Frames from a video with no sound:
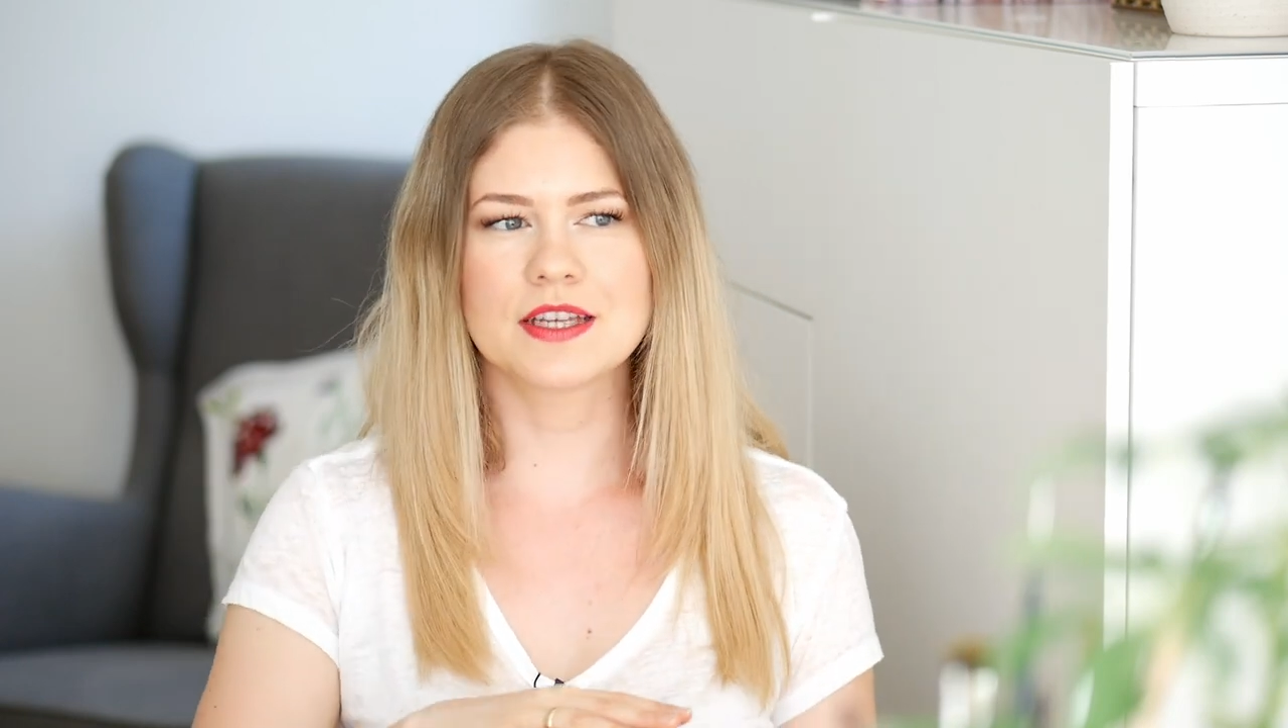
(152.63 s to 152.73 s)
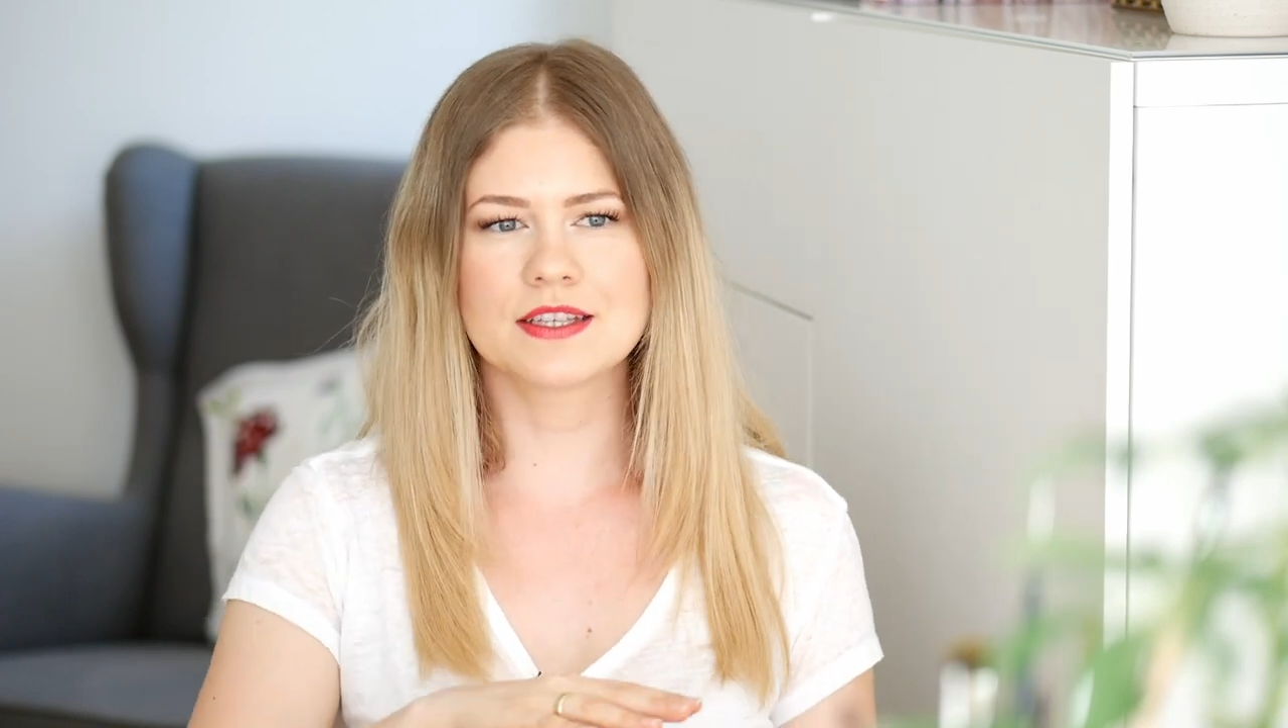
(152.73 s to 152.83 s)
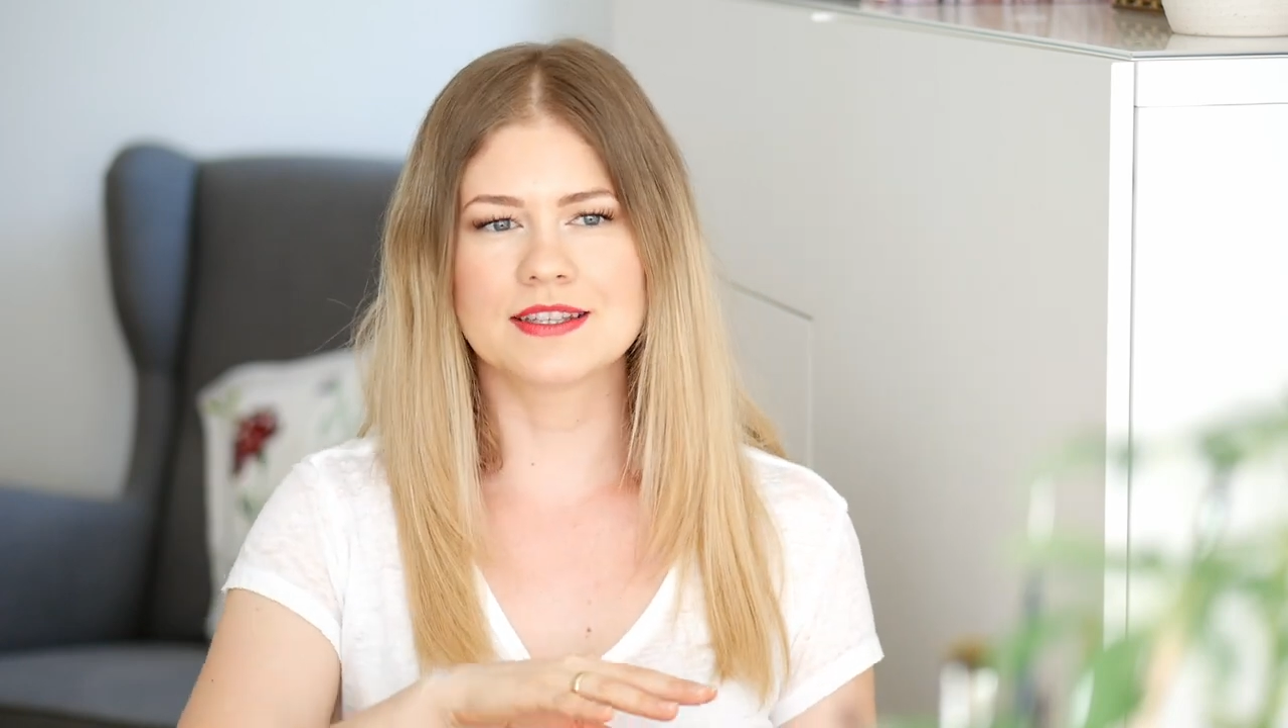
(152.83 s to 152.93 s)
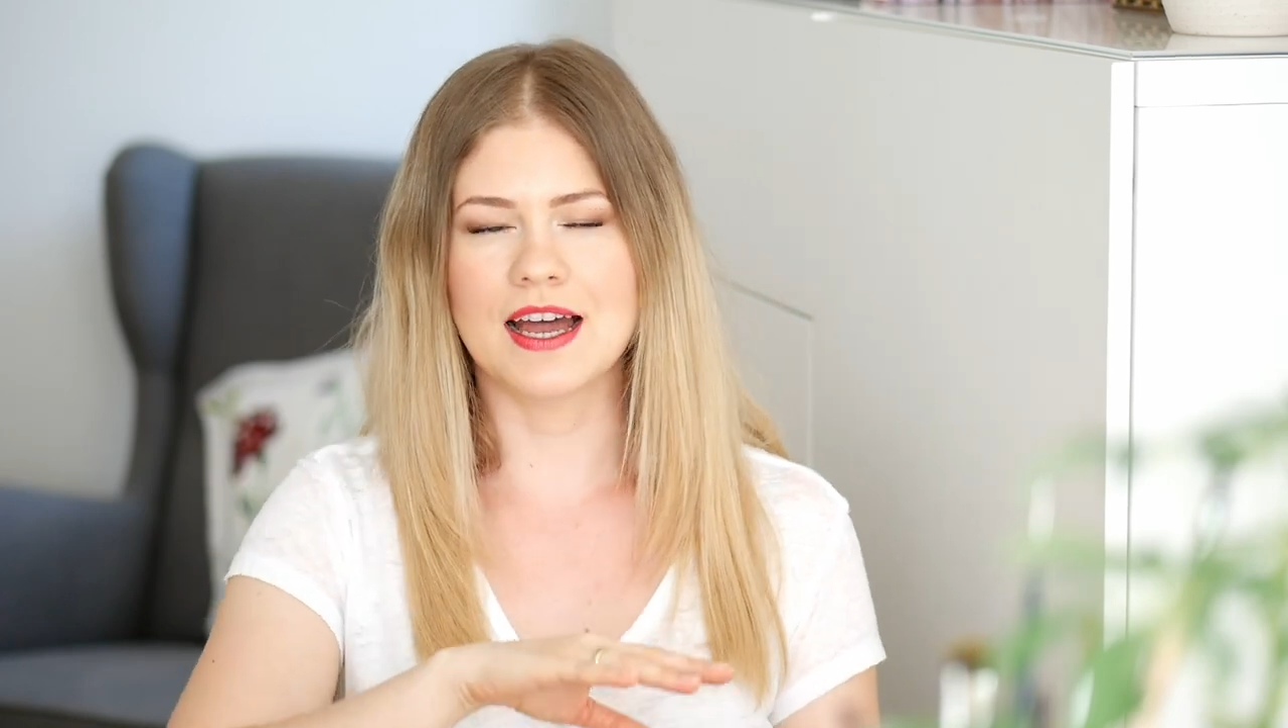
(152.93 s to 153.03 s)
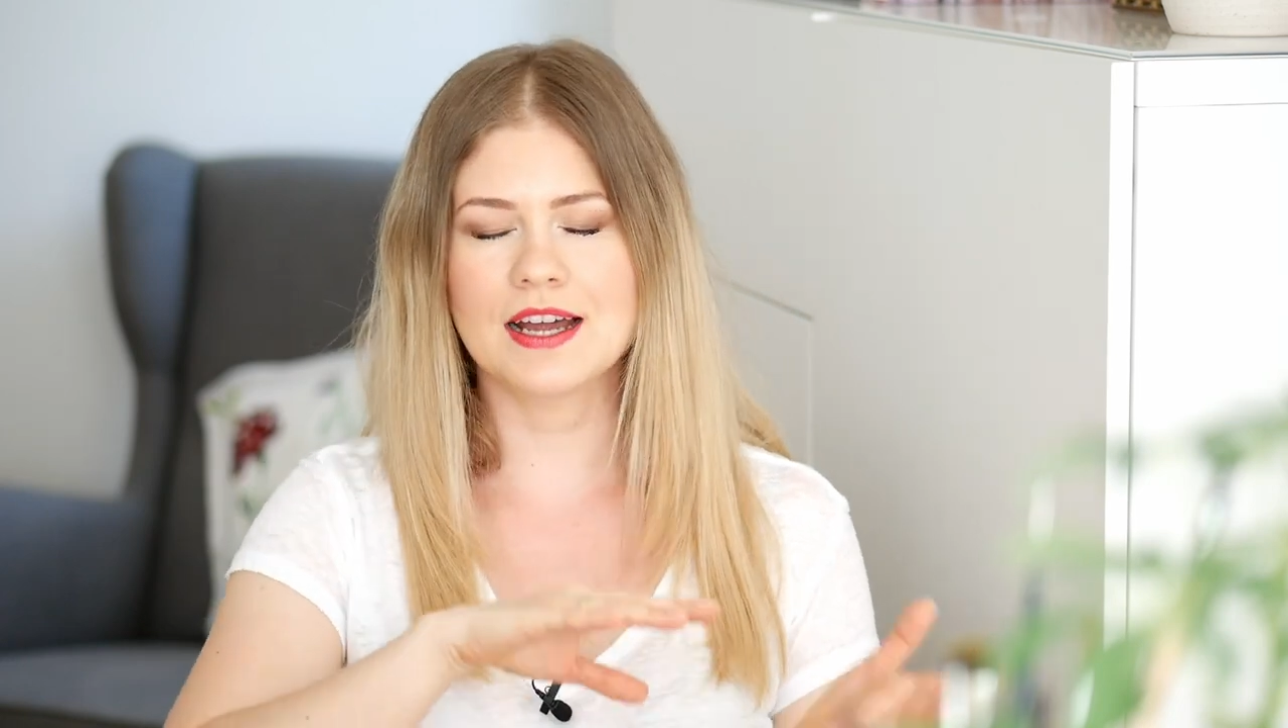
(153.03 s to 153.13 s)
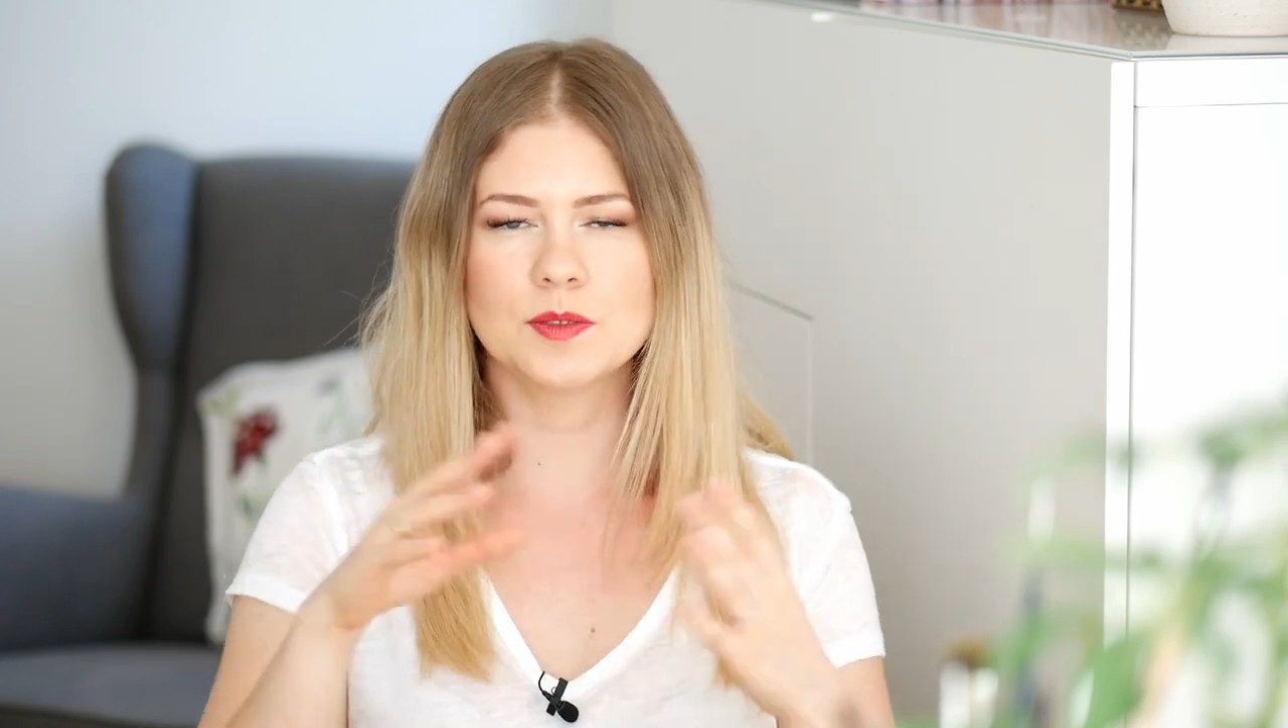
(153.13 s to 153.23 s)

dann nach